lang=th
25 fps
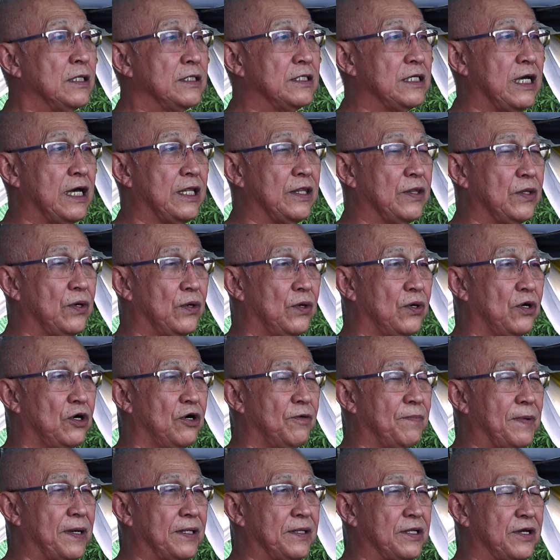จันโท
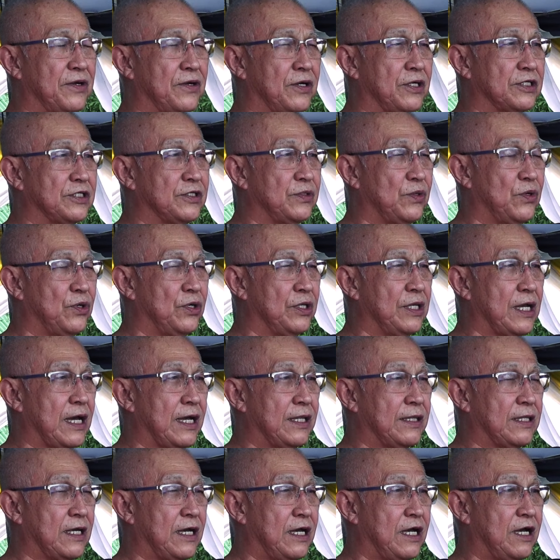ปนรโสยะ
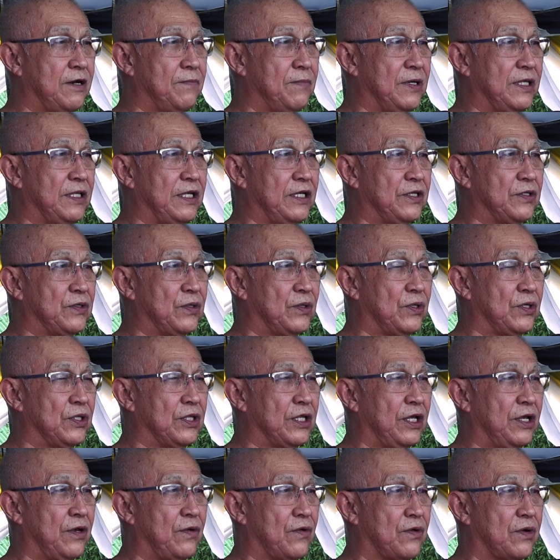ถามณิโช
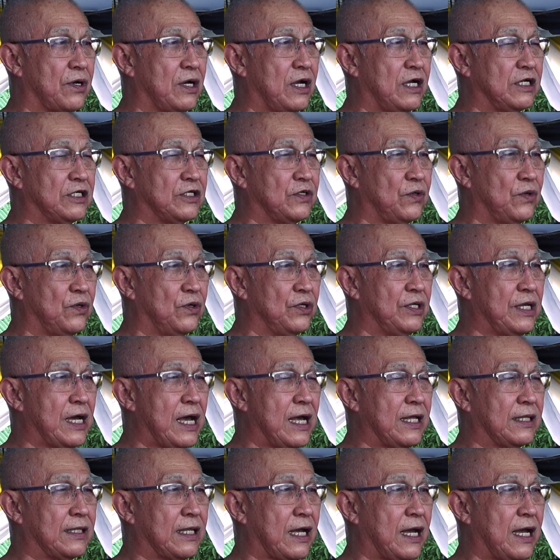ติระโสยะ
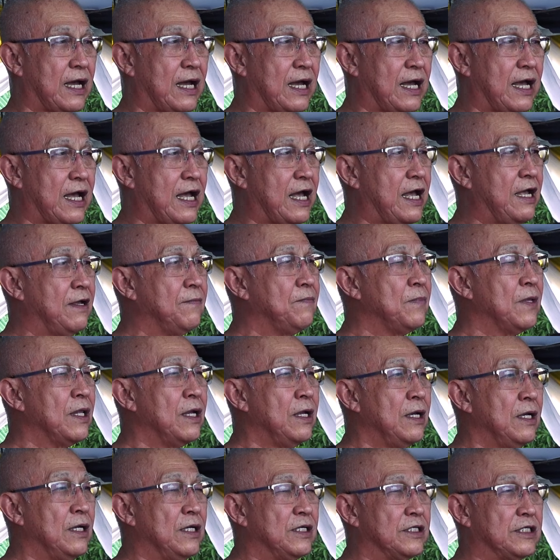ถา
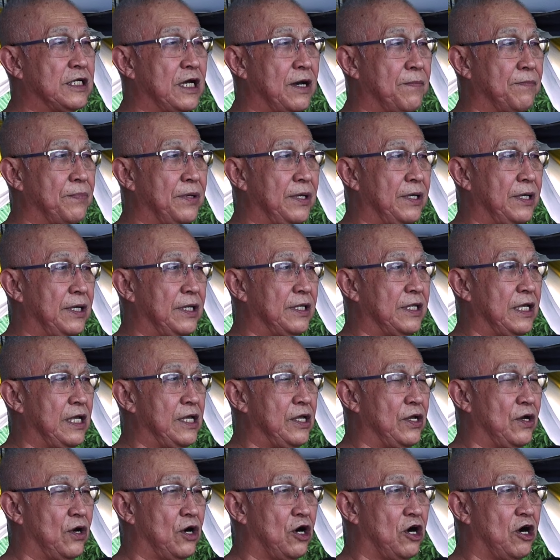สัพพิติ
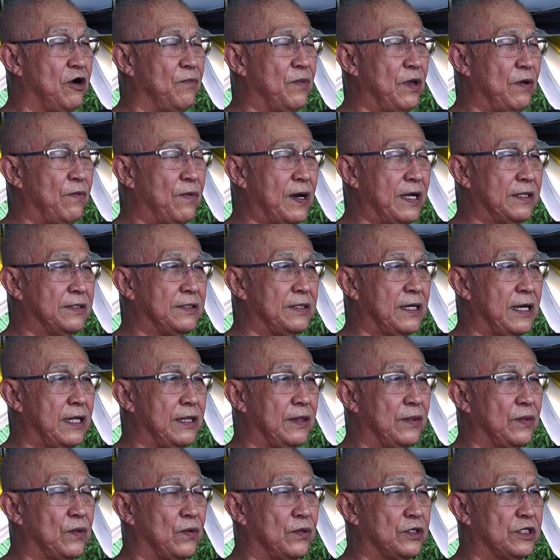โยวิวัชชัน
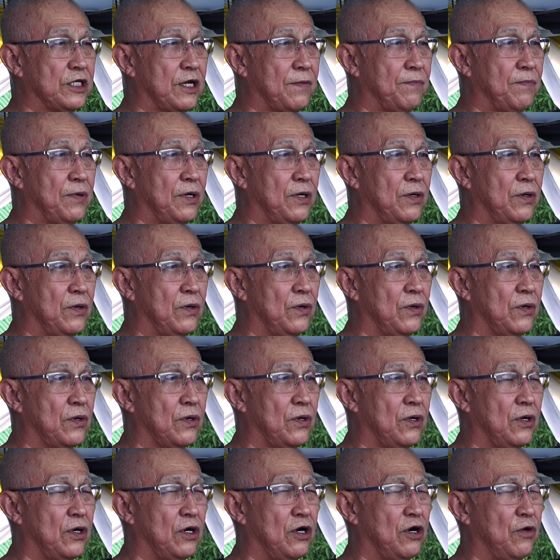ตุสัพพโล
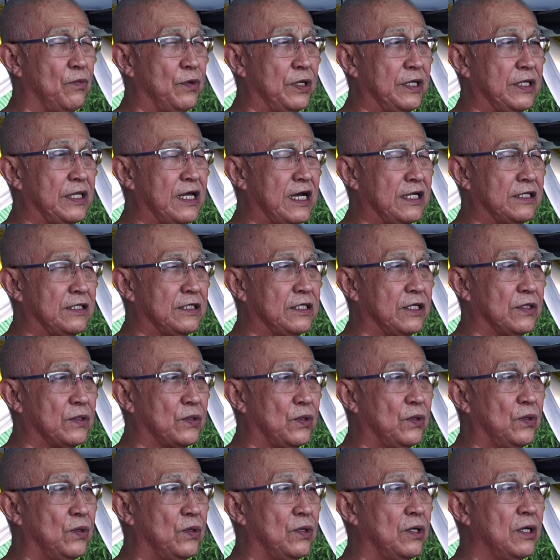โควินัสส
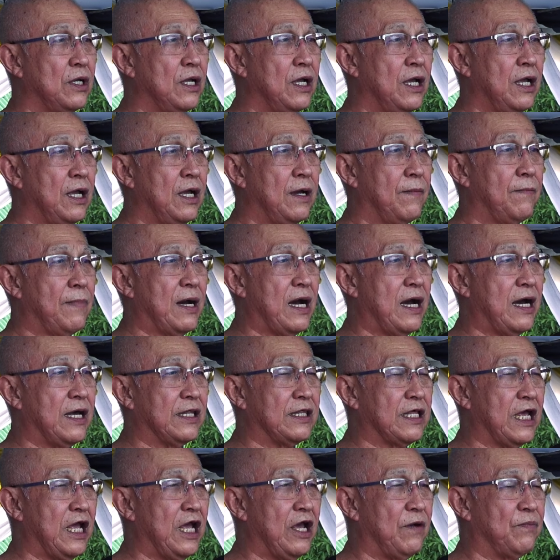ตุมา
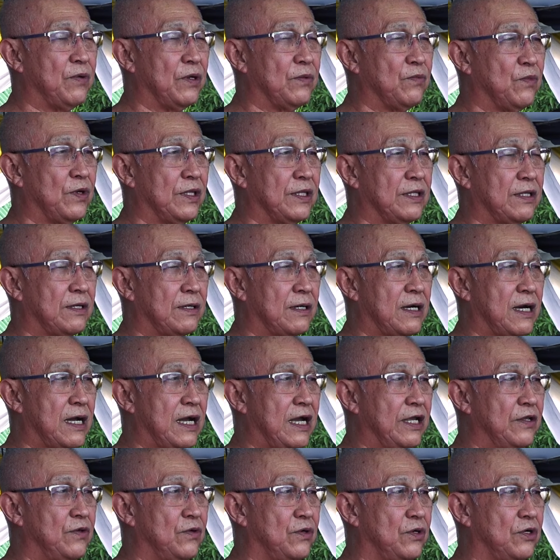เตพัทวันตรา
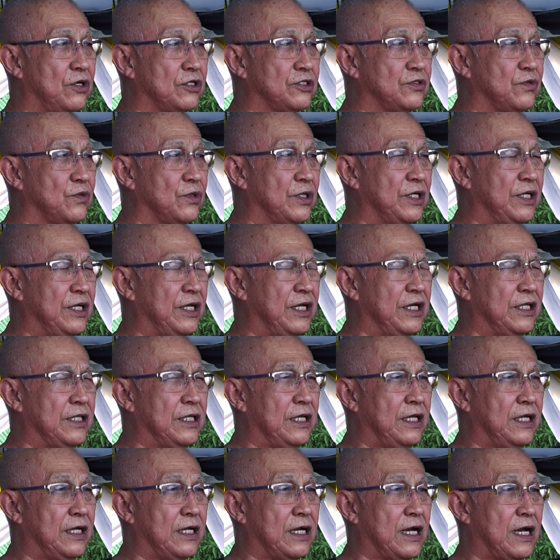ยโยสุขี
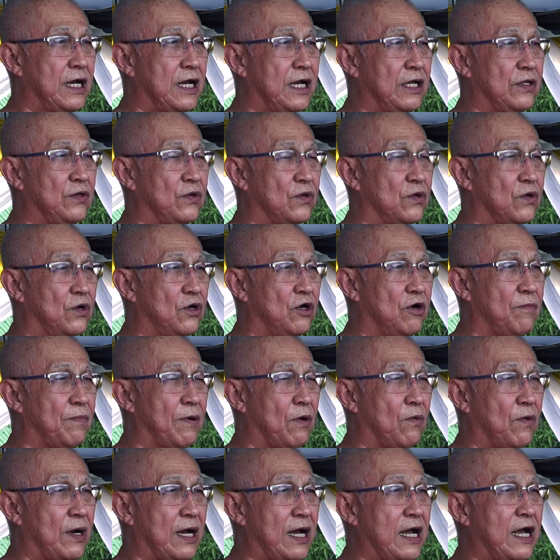ทีคายุโกภ
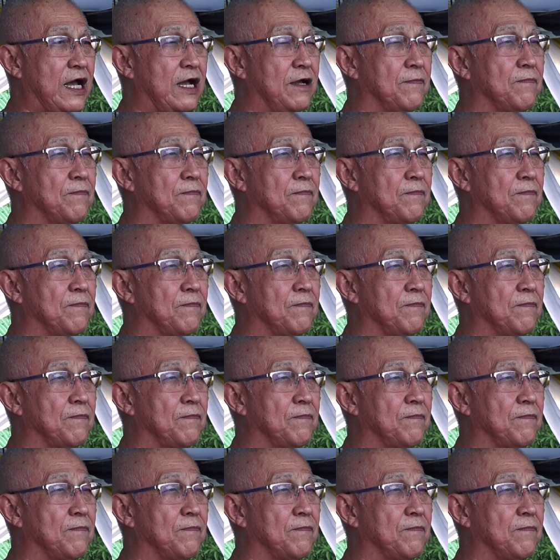วะ